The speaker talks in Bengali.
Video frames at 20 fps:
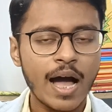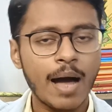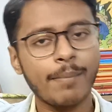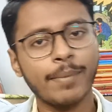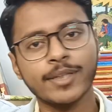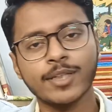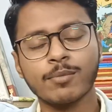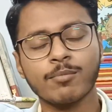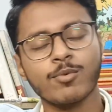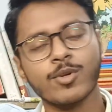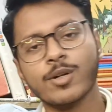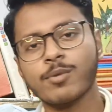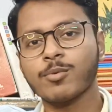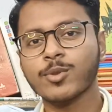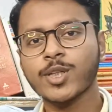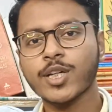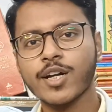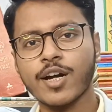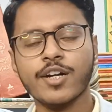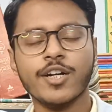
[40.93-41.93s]
আমাদের মনের
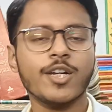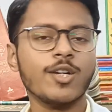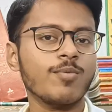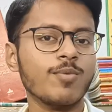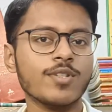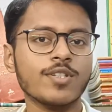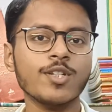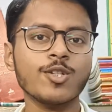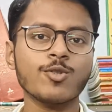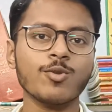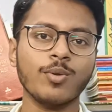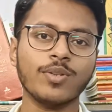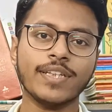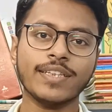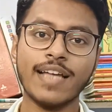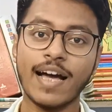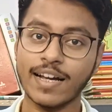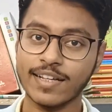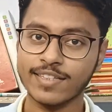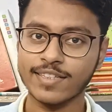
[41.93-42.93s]
মধ্যে কন্টিনিউয়াসলি
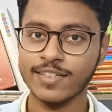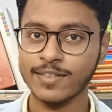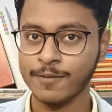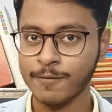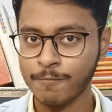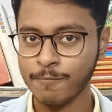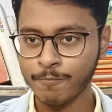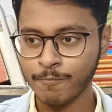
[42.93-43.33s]
চলতে থাকছে